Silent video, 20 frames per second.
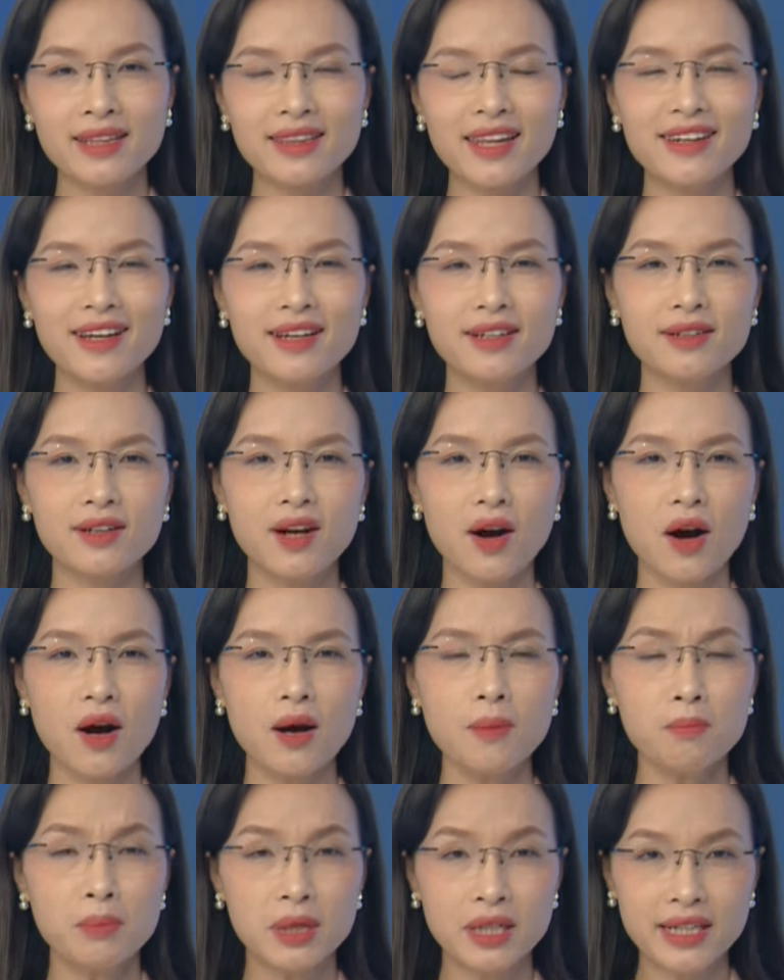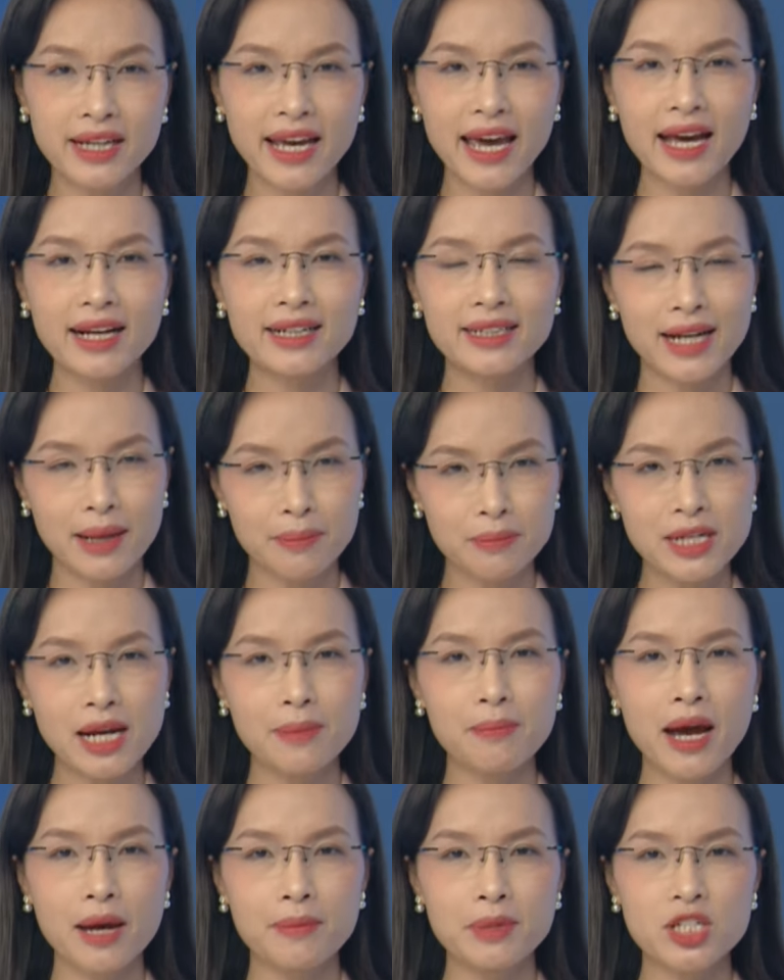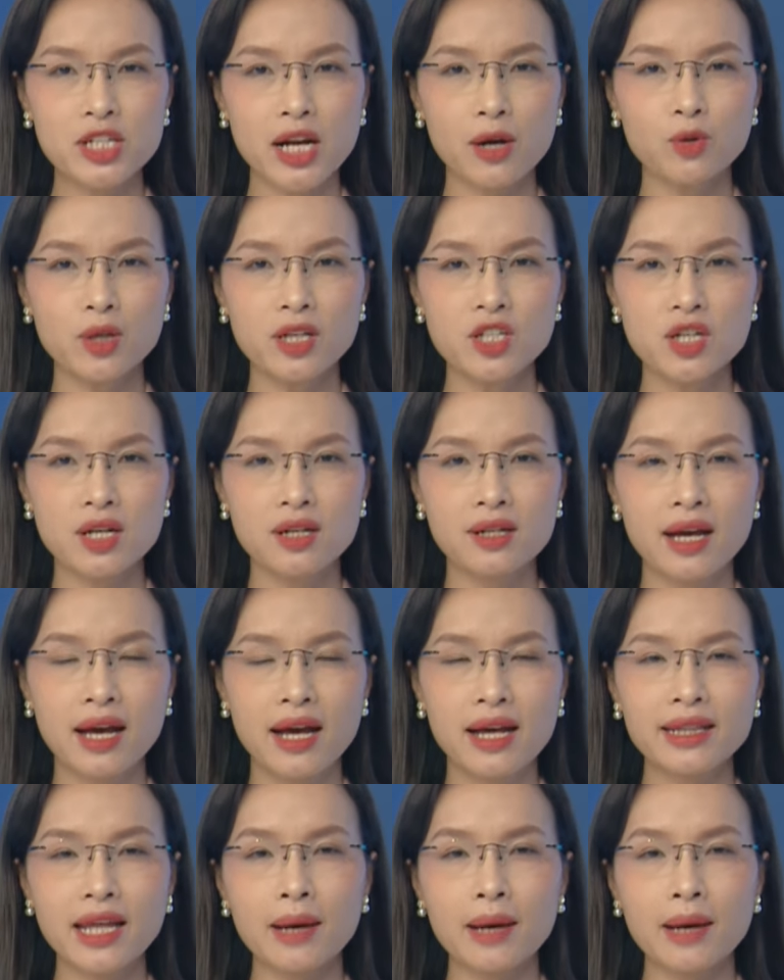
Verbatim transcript: Tây Ninh có 10.526 thí sinh